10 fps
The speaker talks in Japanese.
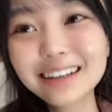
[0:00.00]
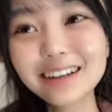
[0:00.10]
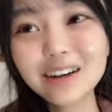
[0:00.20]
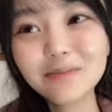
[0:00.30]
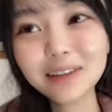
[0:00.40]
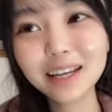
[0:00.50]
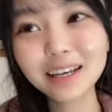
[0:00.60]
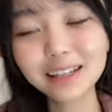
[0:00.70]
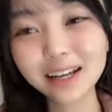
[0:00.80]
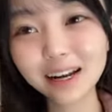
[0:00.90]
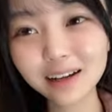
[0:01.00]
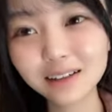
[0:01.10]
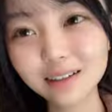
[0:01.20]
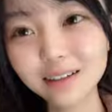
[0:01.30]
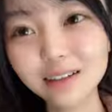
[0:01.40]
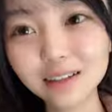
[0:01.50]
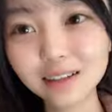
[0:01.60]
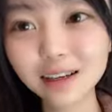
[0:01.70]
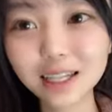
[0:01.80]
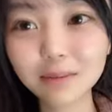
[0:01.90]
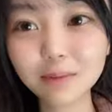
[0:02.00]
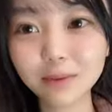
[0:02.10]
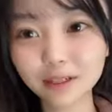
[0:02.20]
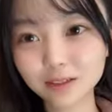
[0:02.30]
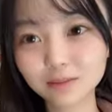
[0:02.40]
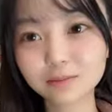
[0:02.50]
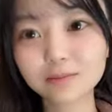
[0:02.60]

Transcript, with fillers: それもできたら聞いてみます